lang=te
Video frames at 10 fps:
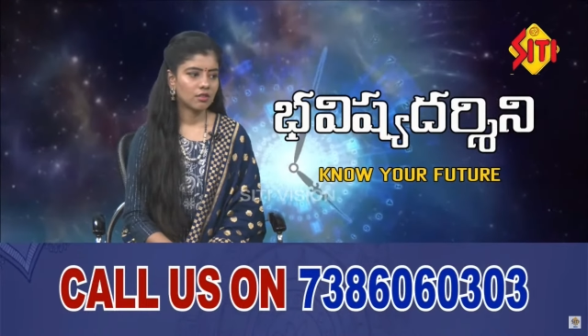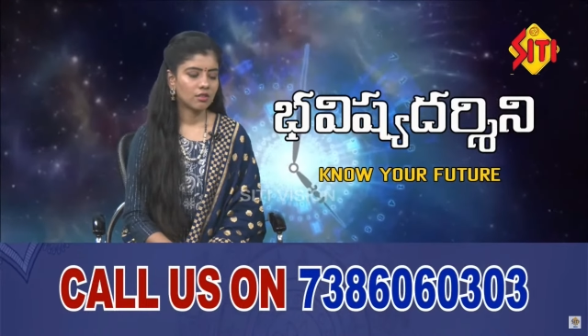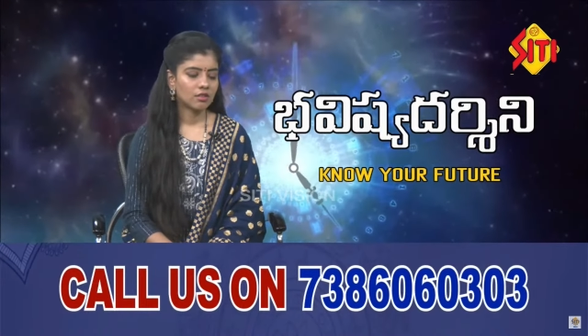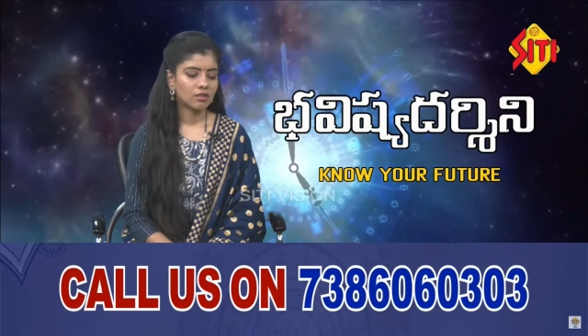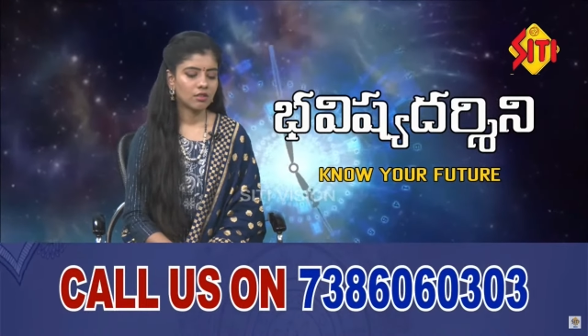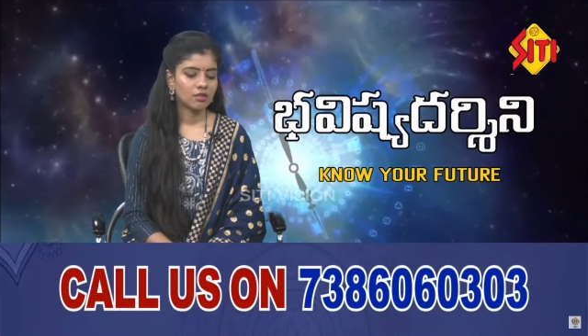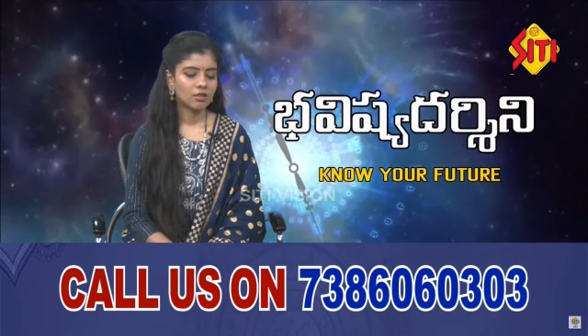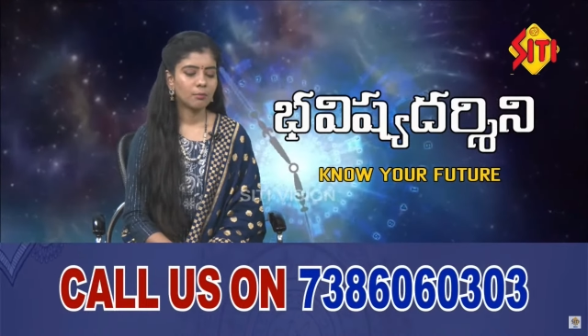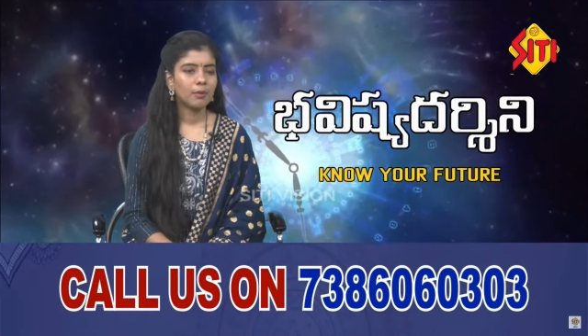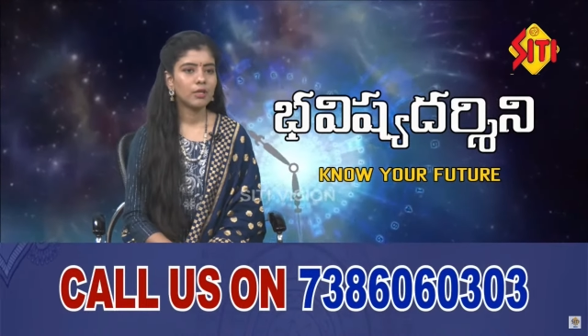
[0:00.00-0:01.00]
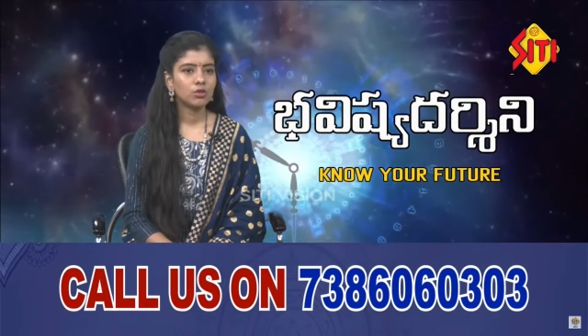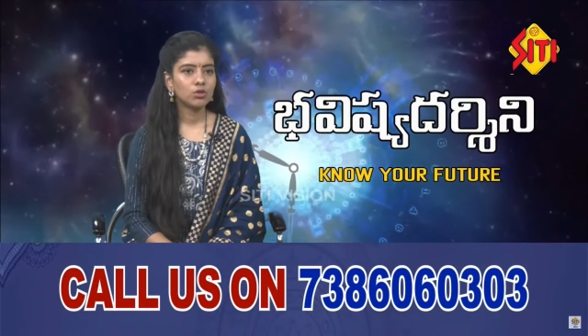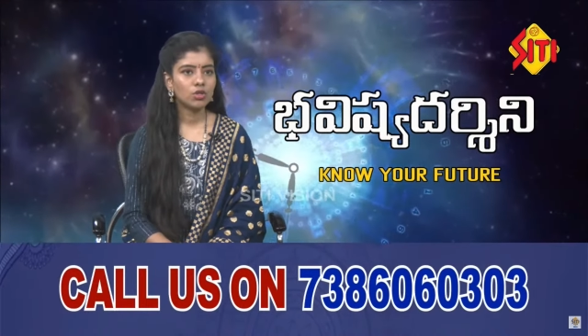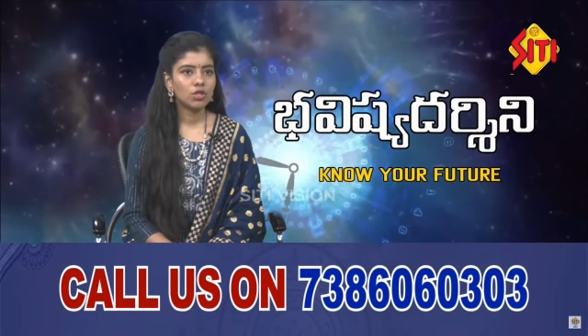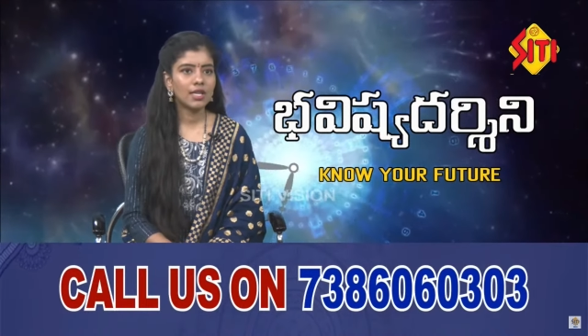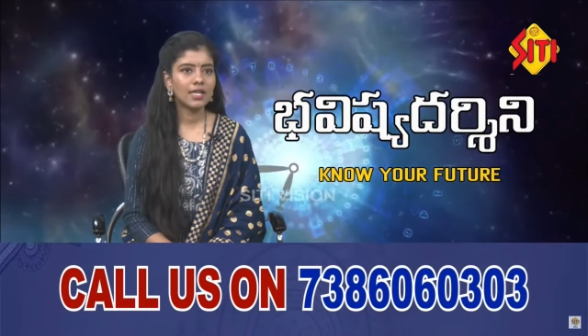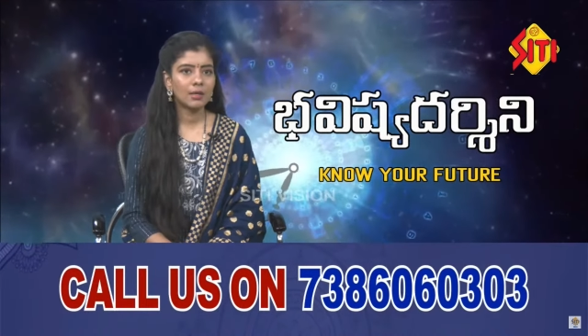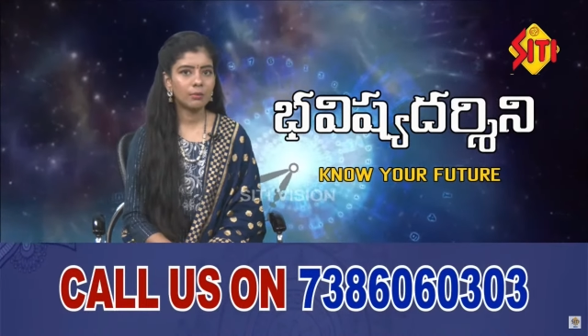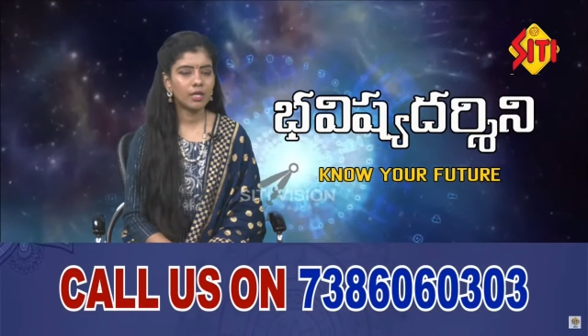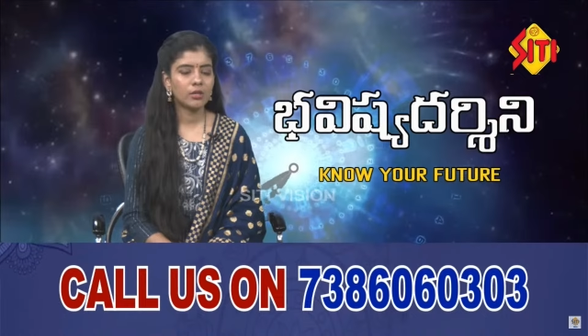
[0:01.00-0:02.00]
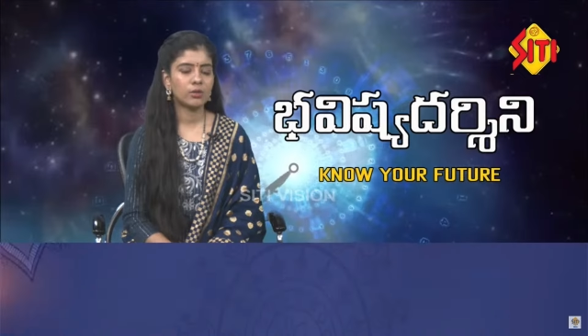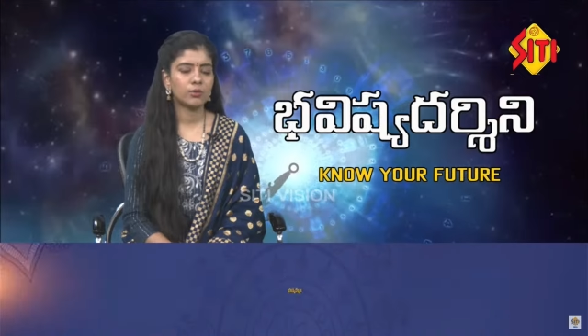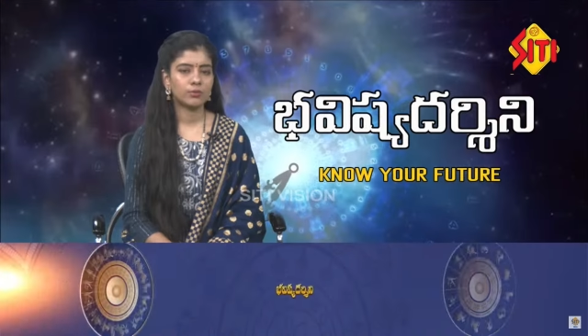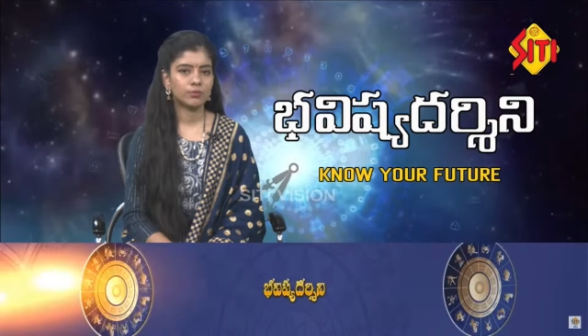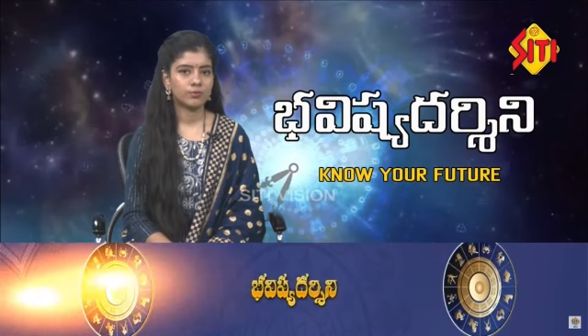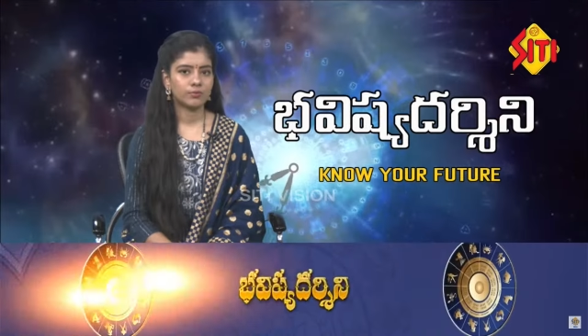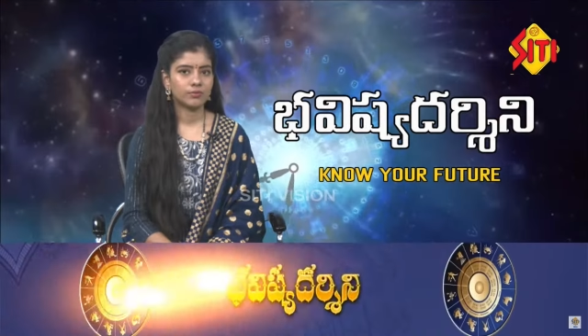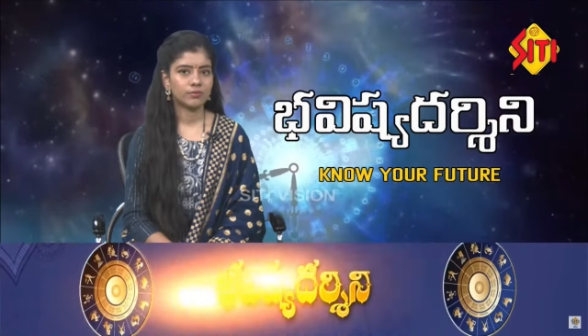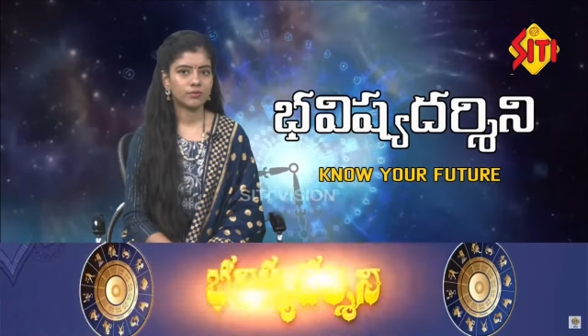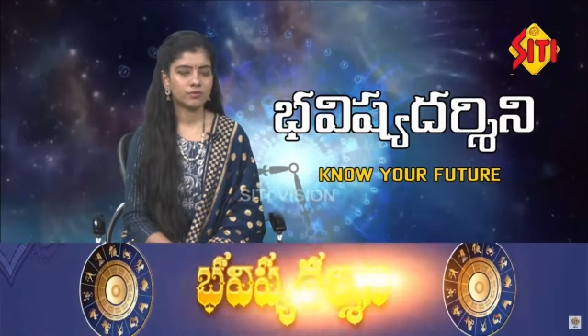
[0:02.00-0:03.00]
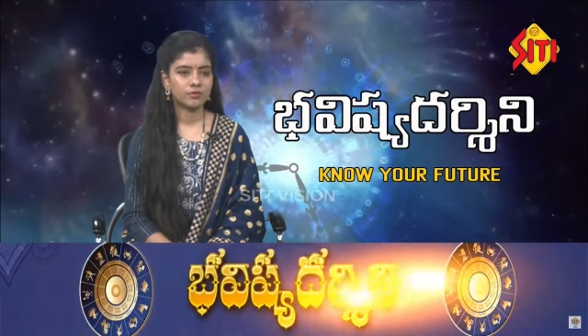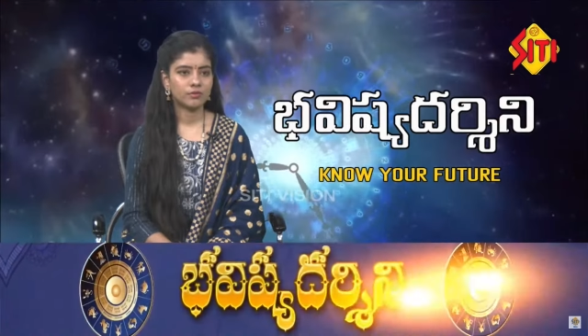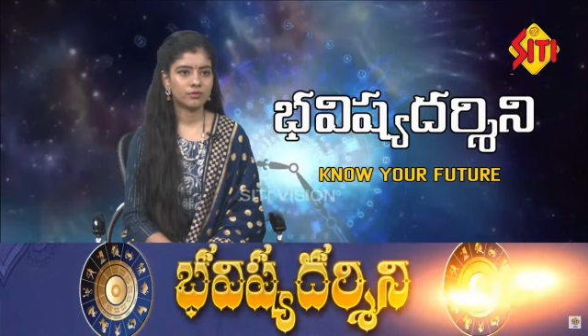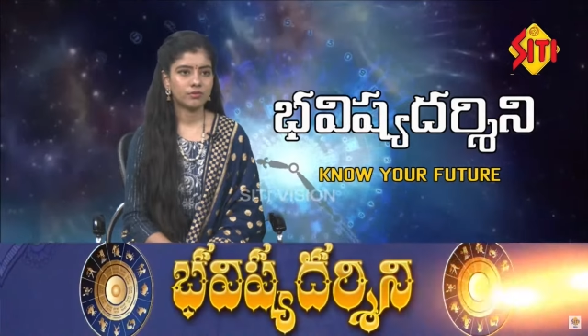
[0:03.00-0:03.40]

డెబ్బై రెండు పంతొమ్మిది వందల డెబ్బై రెండు ఓకే